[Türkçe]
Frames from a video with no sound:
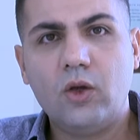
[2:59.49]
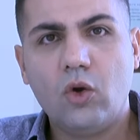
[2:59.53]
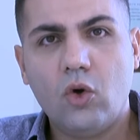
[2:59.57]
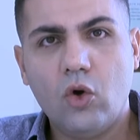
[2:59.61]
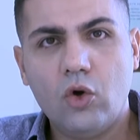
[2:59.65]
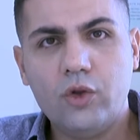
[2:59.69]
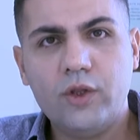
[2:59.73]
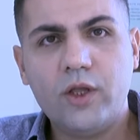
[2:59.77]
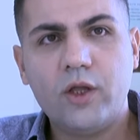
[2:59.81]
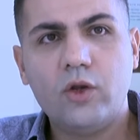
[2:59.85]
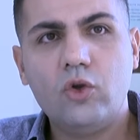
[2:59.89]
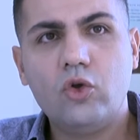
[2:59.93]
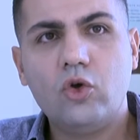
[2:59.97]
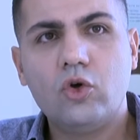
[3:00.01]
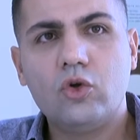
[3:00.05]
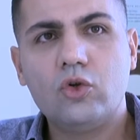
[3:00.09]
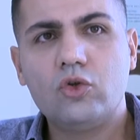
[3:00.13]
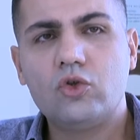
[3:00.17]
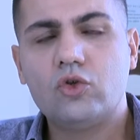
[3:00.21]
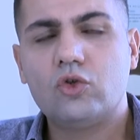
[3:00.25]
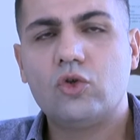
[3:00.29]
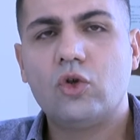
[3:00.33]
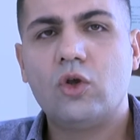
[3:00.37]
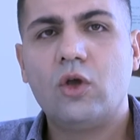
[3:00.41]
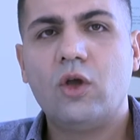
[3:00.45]

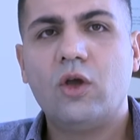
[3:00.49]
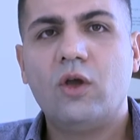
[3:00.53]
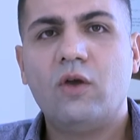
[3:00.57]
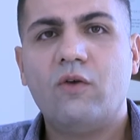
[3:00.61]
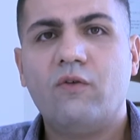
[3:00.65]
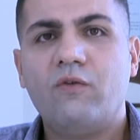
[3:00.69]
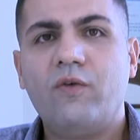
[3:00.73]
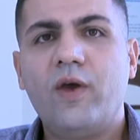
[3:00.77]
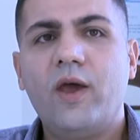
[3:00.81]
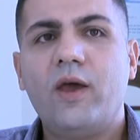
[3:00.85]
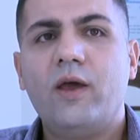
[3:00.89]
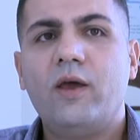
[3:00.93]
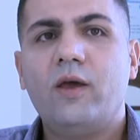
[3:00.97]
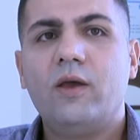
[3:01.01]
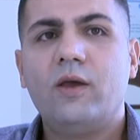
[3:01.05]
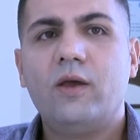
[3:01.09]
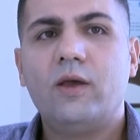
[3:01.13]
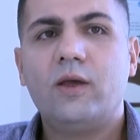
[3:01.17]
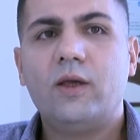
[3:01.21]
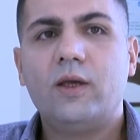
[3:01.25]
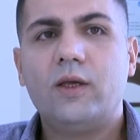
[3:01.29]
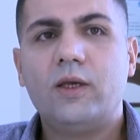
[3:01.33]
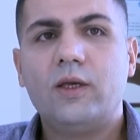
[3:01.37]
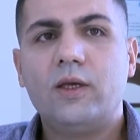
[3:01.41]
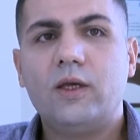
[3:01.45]
öneriyoruz ve
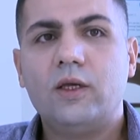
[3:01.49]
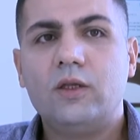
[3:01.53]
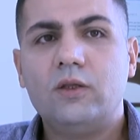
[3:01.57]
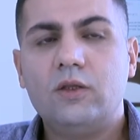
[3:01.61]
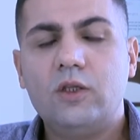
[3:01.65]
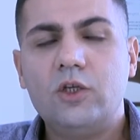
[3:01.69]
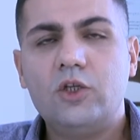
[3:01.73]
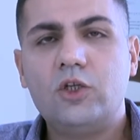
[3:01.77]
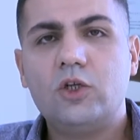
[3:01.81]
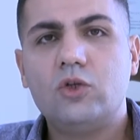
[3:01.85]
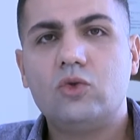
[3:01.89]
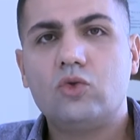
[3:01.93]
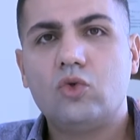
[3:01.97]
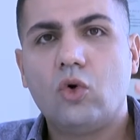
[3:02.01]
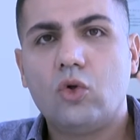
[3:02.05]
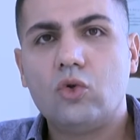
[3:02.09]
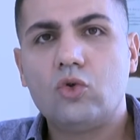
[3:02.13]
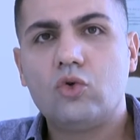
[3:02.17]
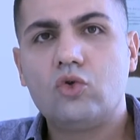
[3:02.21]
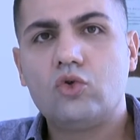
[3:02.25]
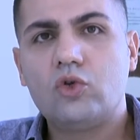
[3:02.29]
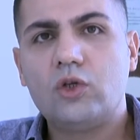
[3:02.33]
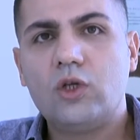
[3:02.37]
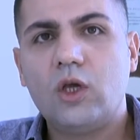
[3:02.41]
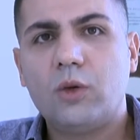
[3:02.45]
e, dişi
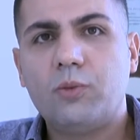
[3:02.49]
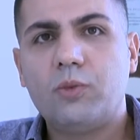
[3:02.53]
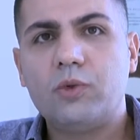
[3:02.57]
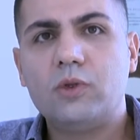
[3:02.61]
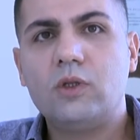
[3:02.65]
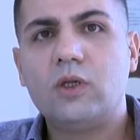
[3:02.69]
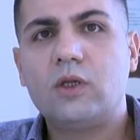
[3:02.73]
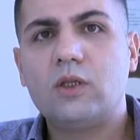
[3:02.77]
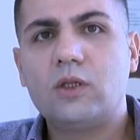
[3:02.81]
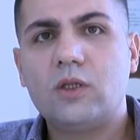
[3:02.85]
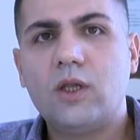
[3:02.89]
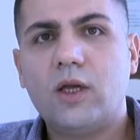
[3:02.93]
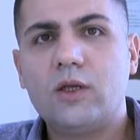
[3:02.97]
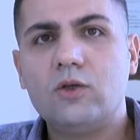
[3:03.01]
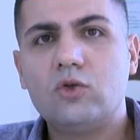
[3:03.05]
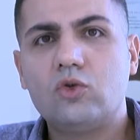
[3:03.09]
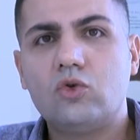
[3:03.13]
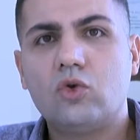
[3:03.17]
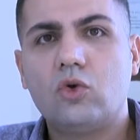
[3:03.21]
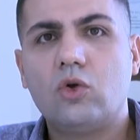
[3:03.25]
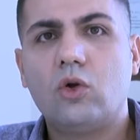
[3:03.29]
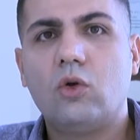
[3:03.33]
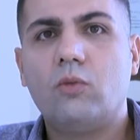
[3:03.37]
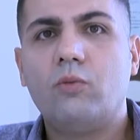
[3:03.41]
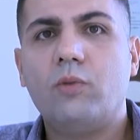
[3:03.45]
dolgusu yapıldıktan
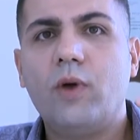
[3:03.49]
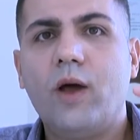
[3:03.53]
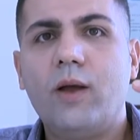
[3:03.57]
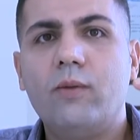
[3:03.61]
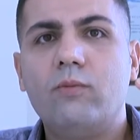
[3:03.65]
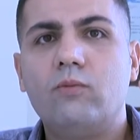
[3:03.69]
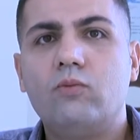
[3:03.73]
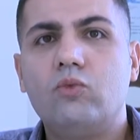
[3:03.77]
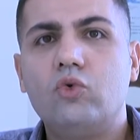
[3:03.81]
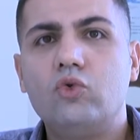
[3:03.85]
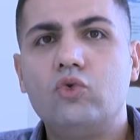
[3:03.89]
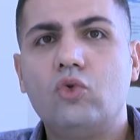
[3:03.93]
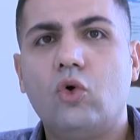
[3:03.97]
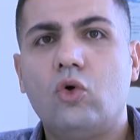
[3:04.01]
sonra ben bu